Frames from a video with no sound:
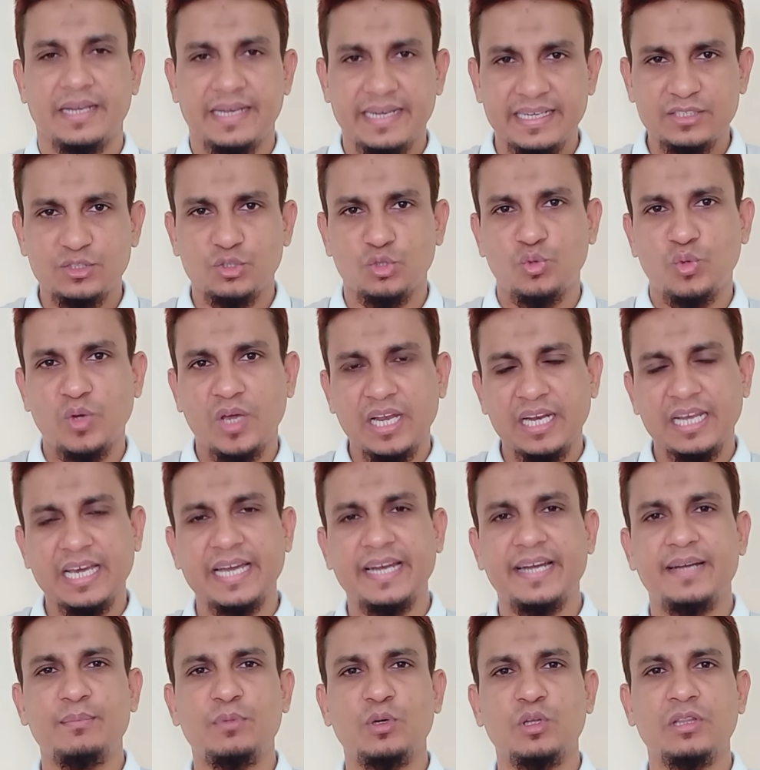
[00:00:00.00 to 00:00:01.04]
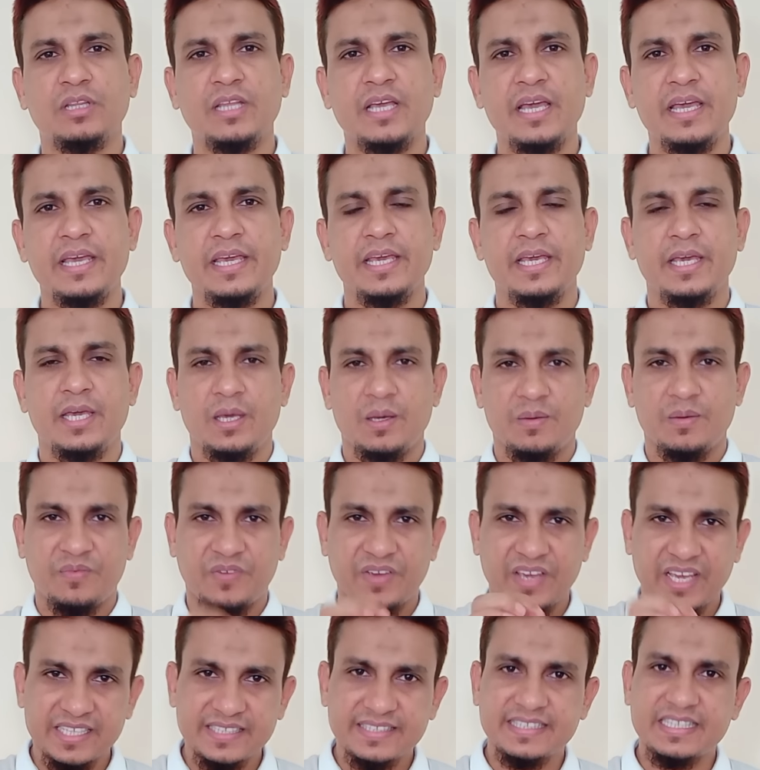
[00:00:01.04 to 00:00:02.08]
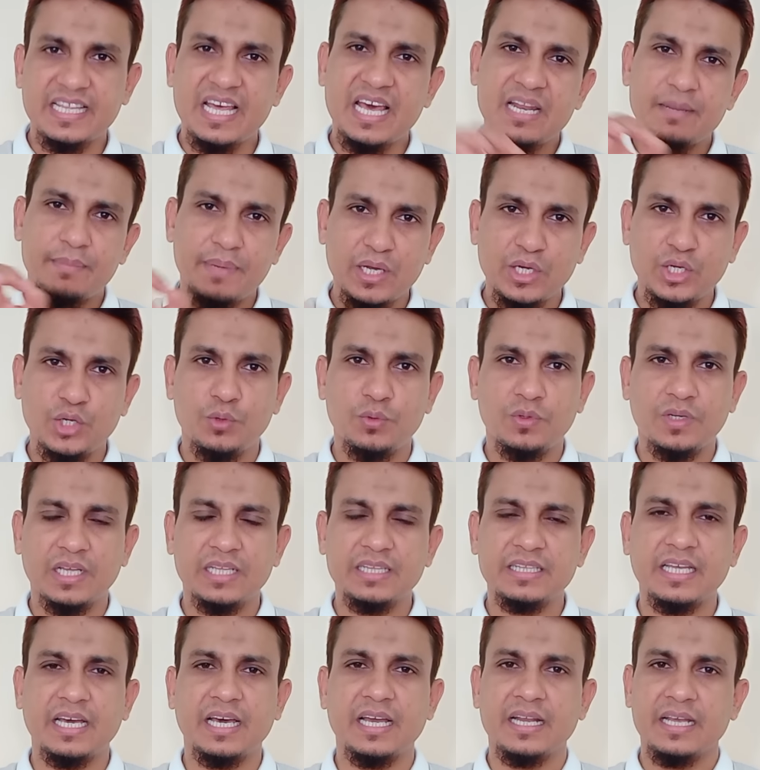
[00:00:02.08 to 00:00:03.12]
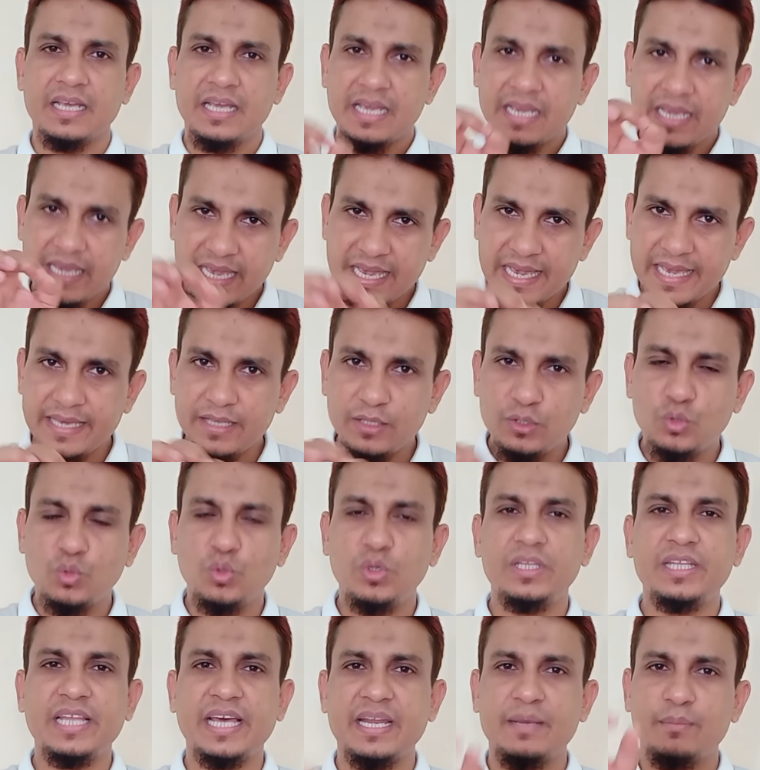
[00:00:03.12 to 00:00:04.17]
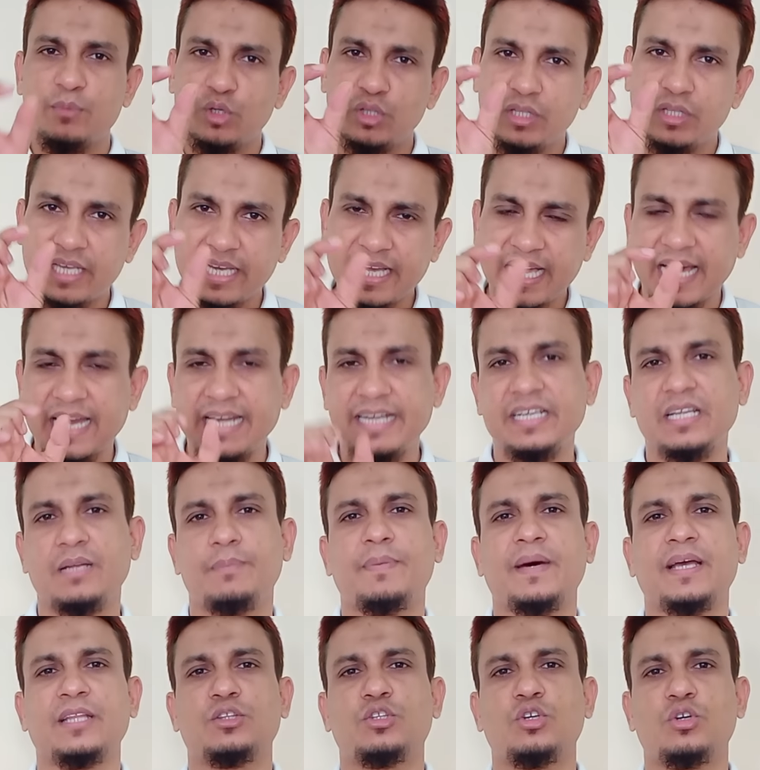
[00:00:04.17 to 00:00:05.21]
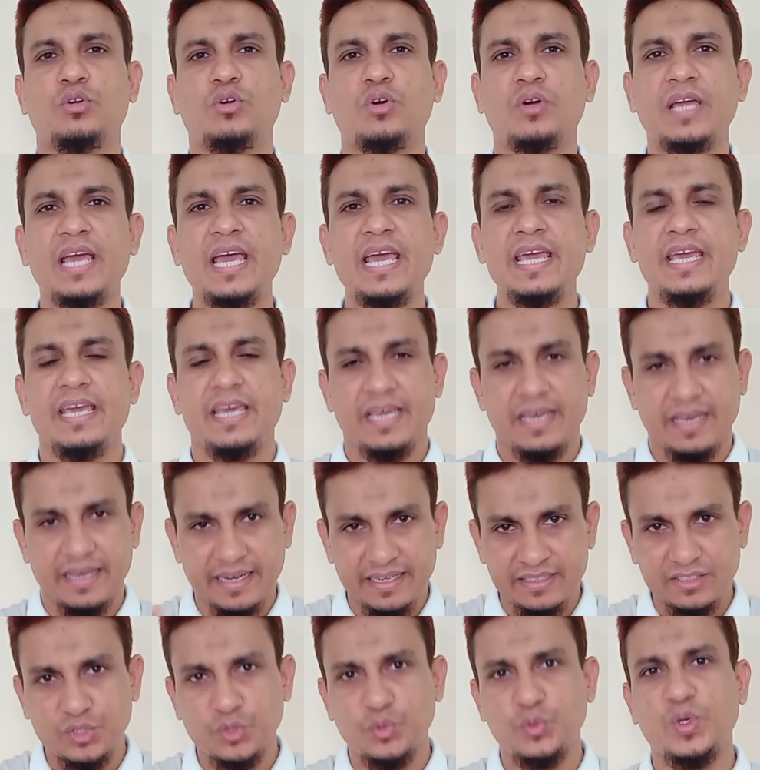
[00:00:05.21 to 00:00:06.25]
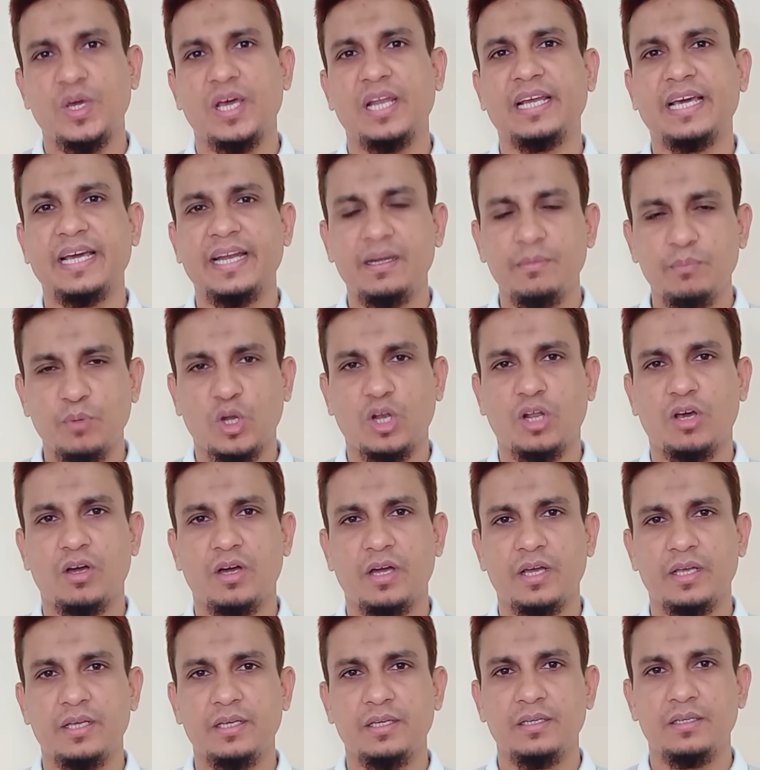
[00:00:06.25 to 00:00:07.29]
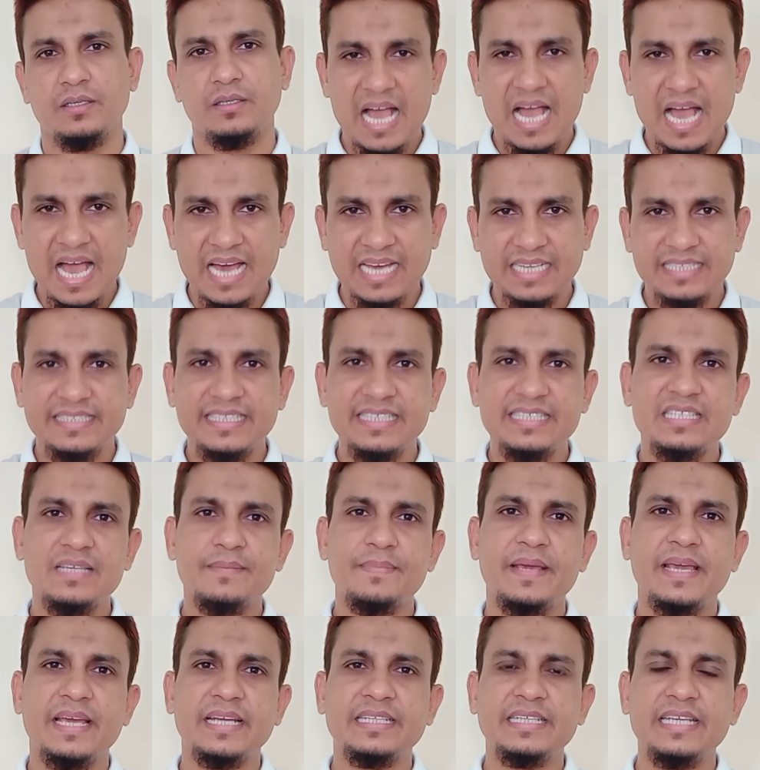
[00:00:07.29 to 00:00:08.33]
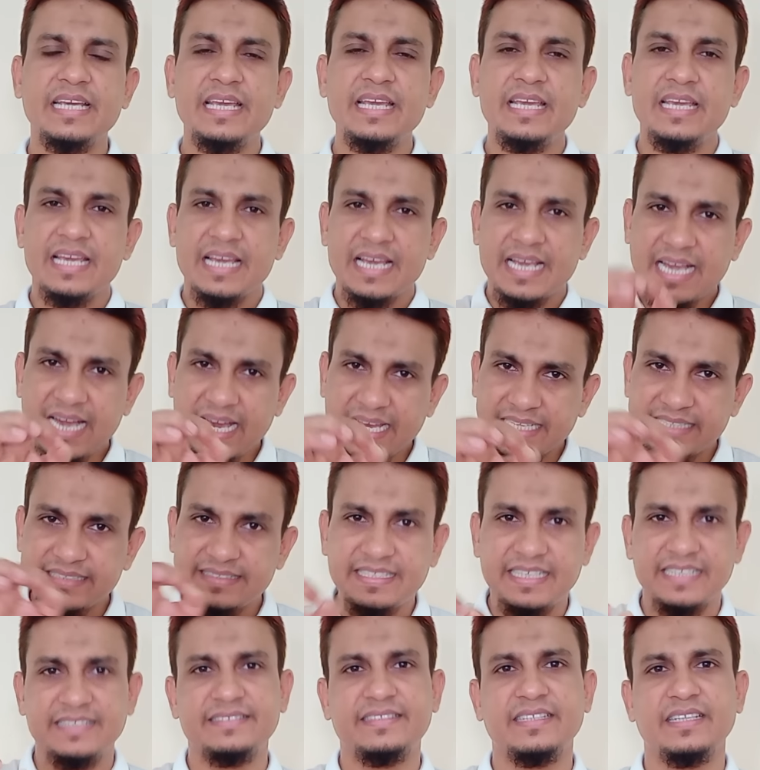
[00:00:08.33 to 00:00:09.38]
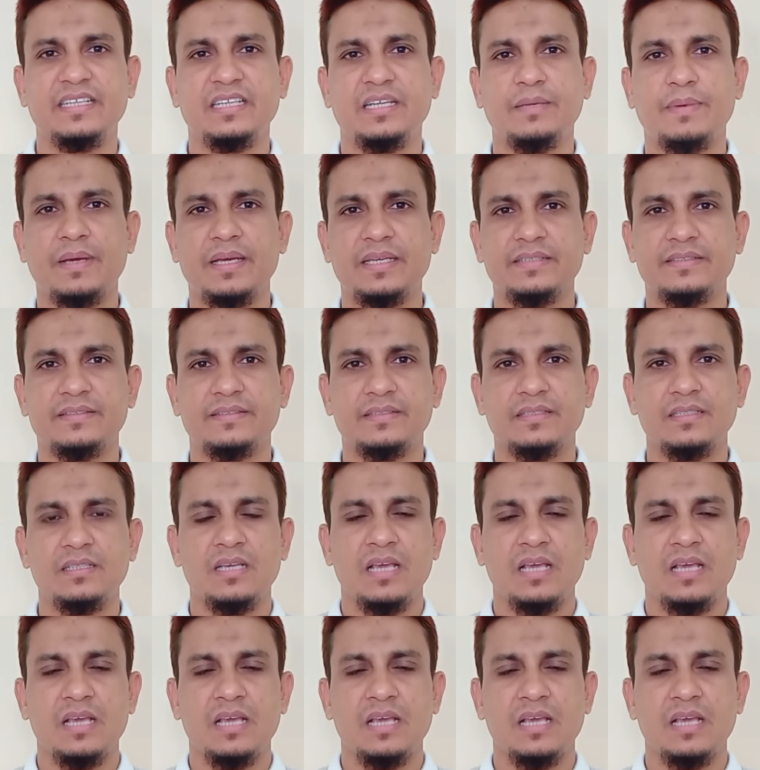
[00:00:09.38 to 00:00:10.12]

রেসিডুয়াল কারেন্ট বলতে ফেস্তার তার এবং নিউট্রাল তার এই দুই তারের মধ্যে কারেন্টের পার্থক্যকে রেসিডুয়াল কারেন্ট বলা হয় আরসিসিবি একটি কারেন্ট সেন্সিং ডিভাইস